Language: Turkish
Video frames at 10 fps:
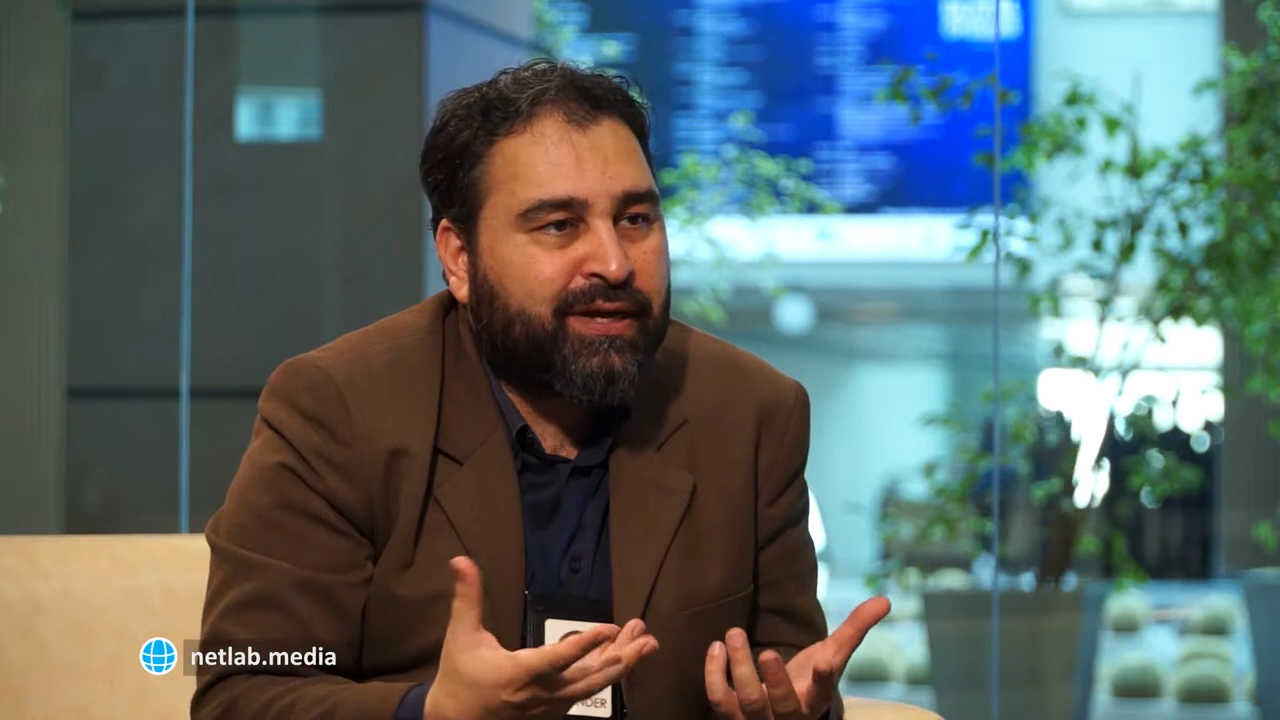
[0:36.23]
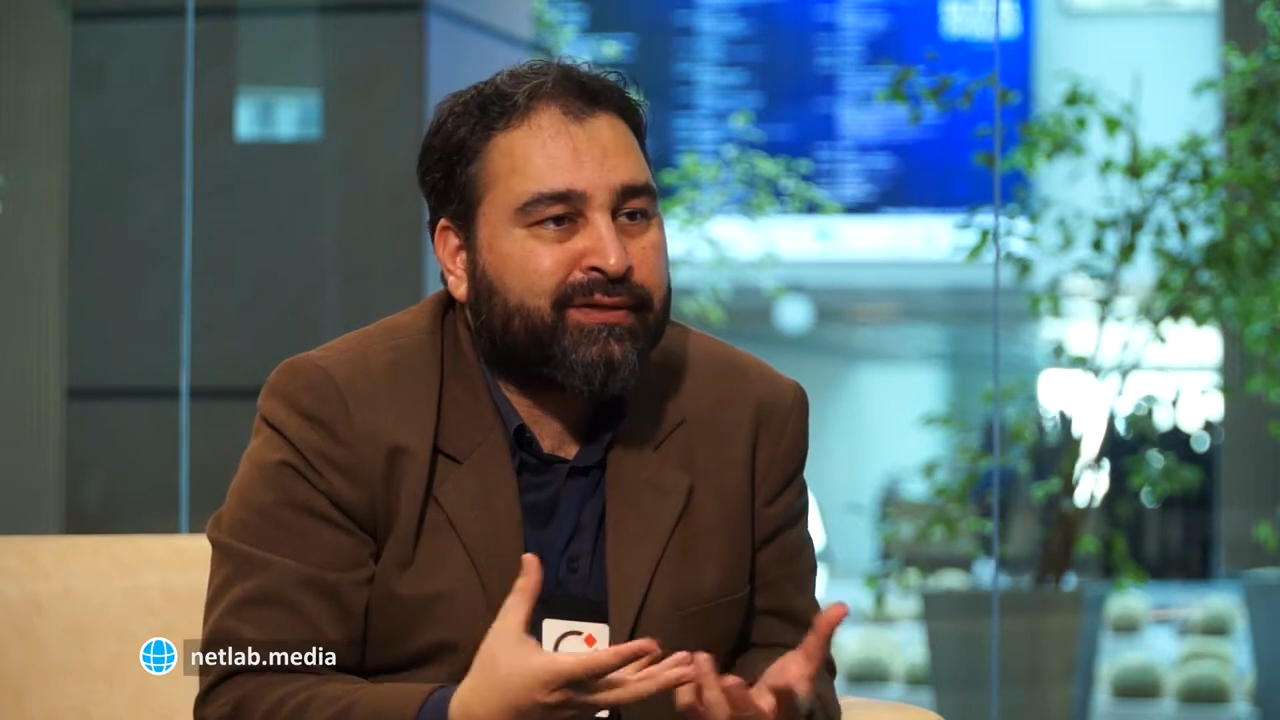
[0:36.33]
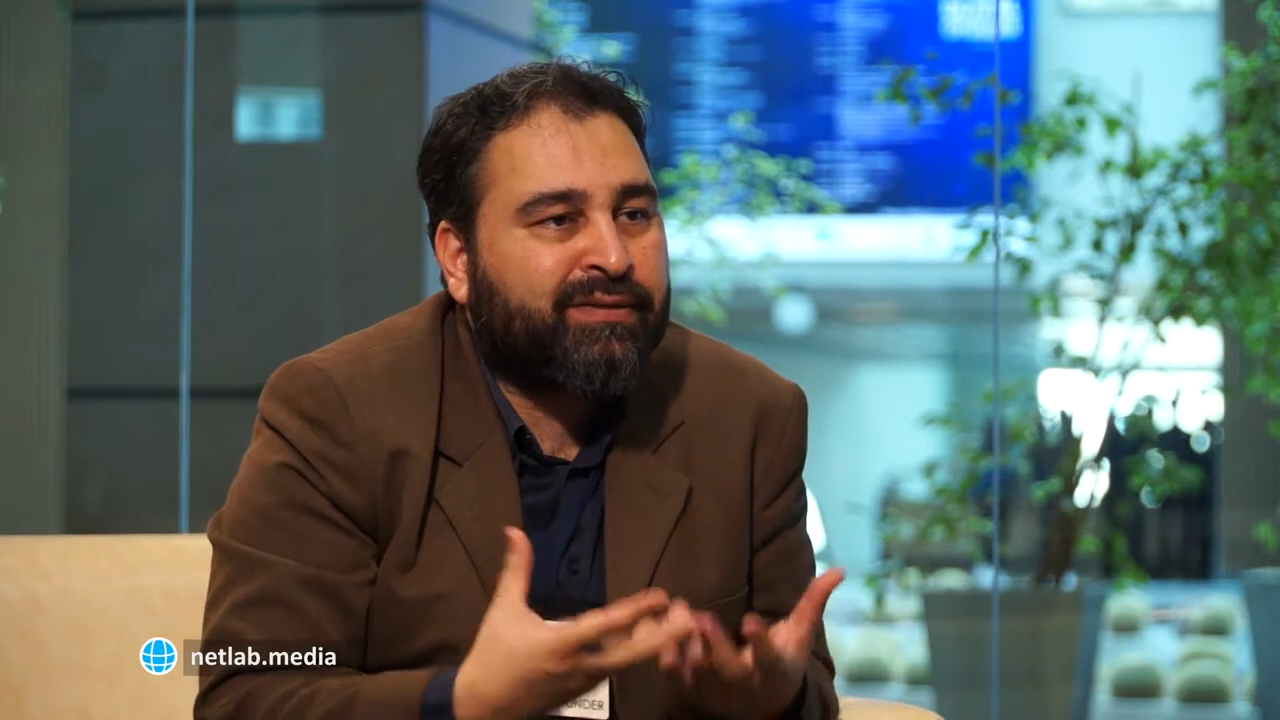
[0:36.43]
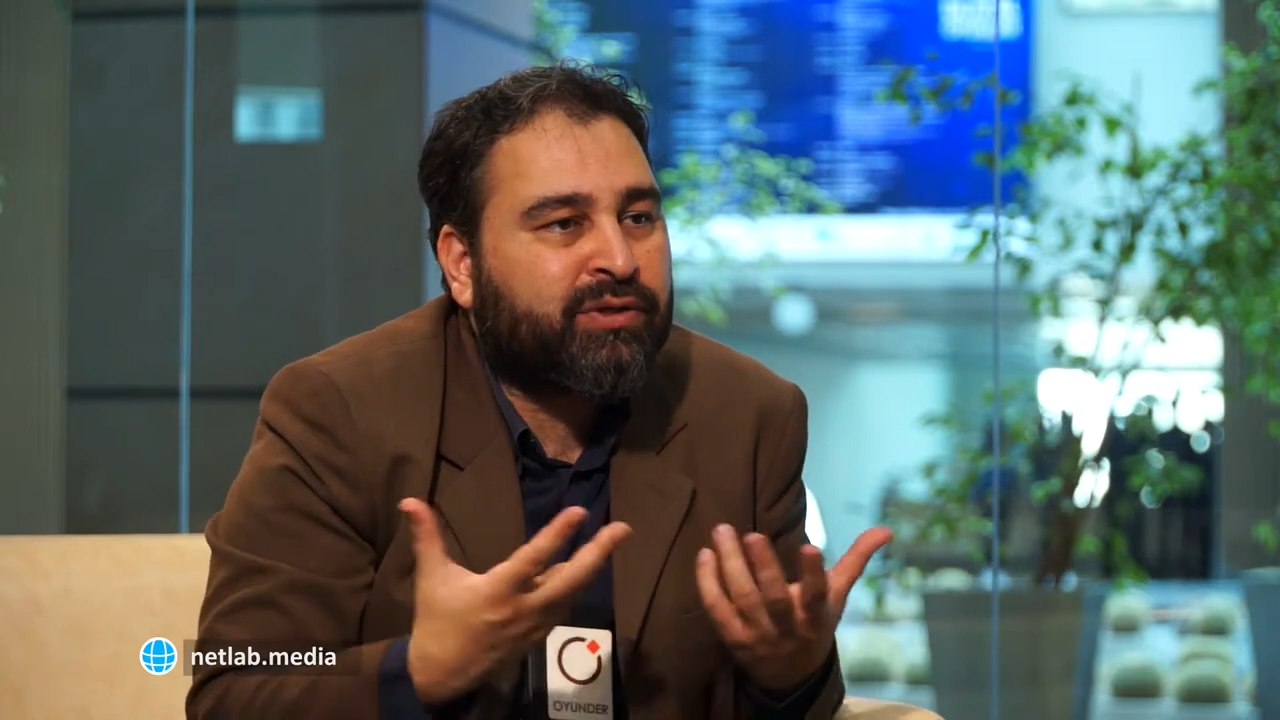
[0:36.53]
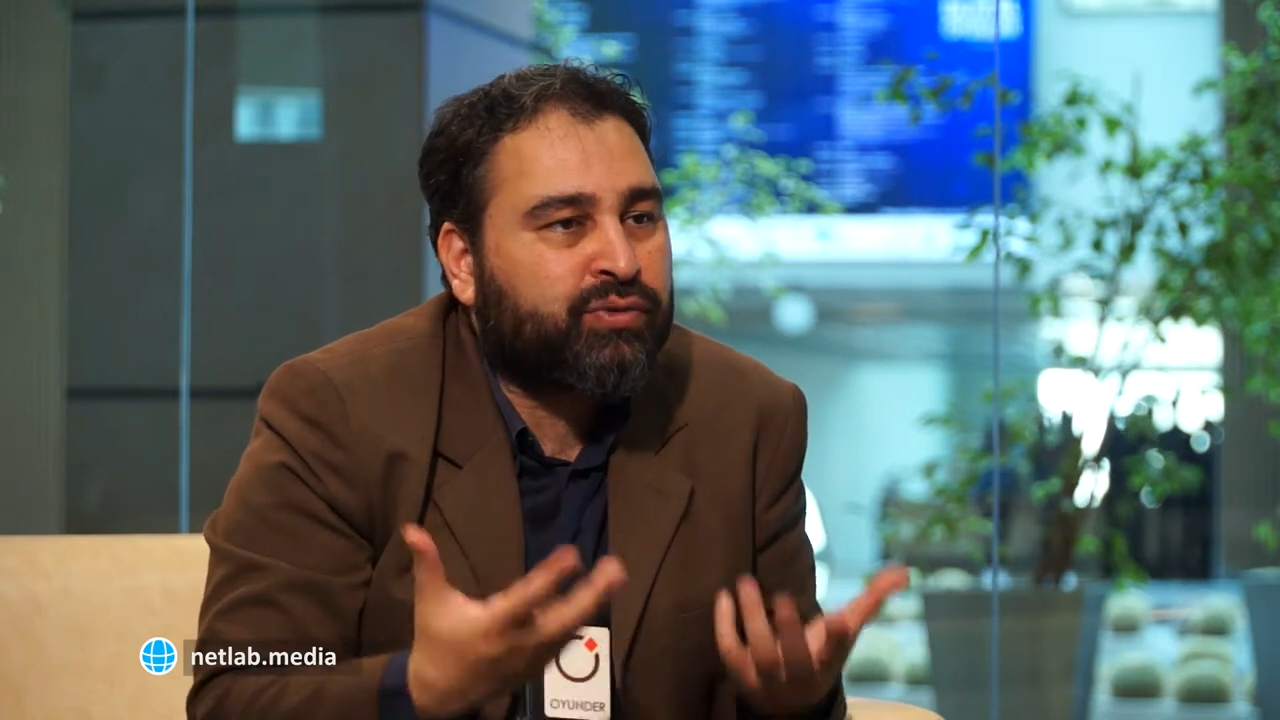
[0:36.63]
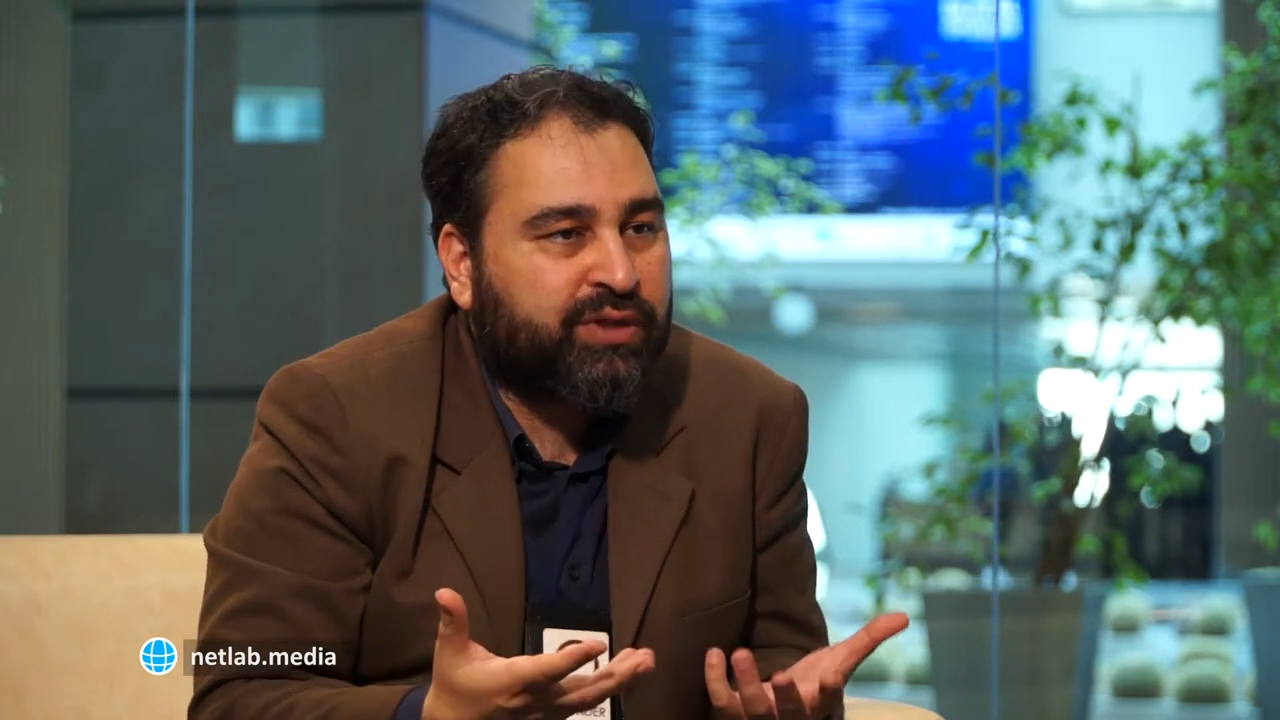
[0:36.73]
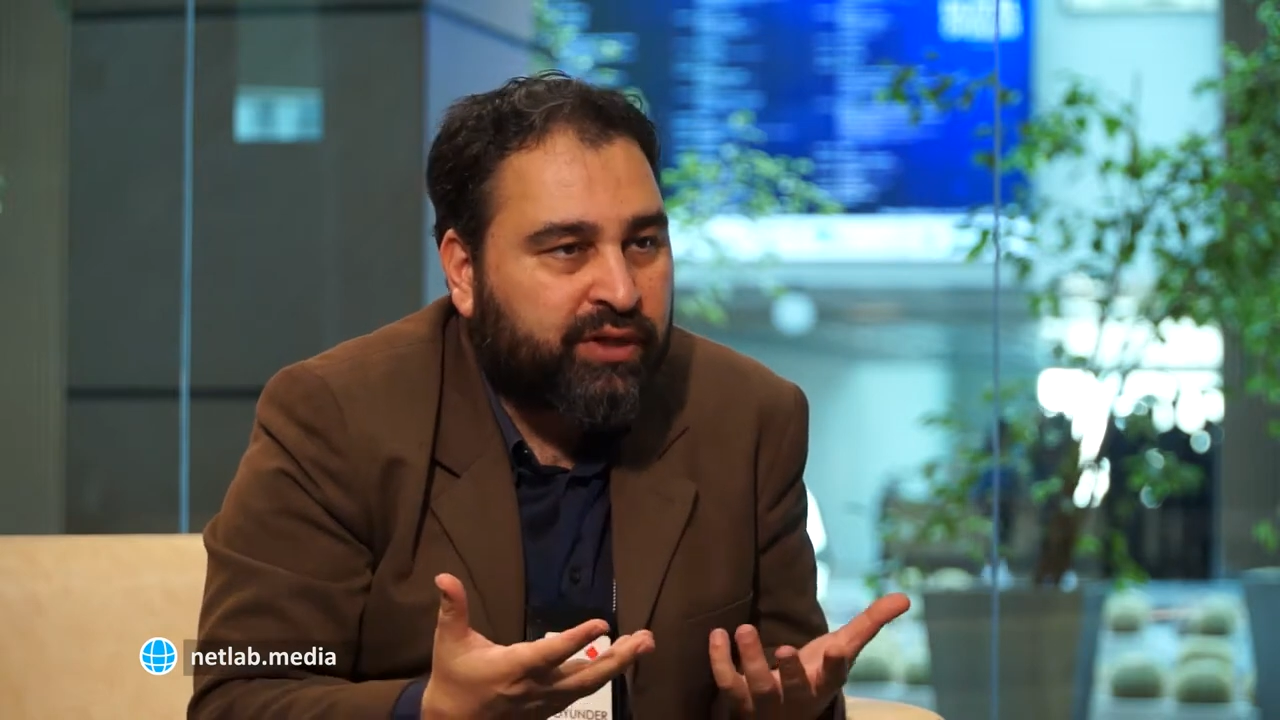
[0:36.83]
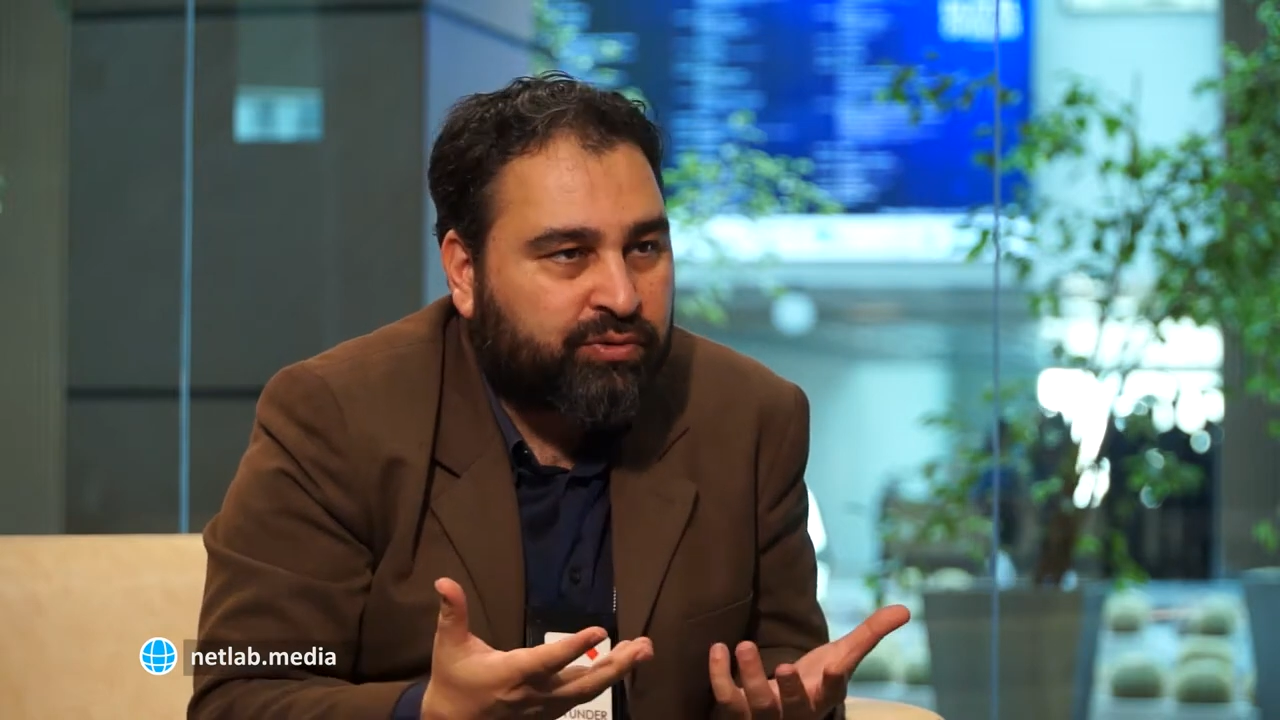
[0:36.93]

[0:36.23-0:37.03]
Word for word: anlamak üzere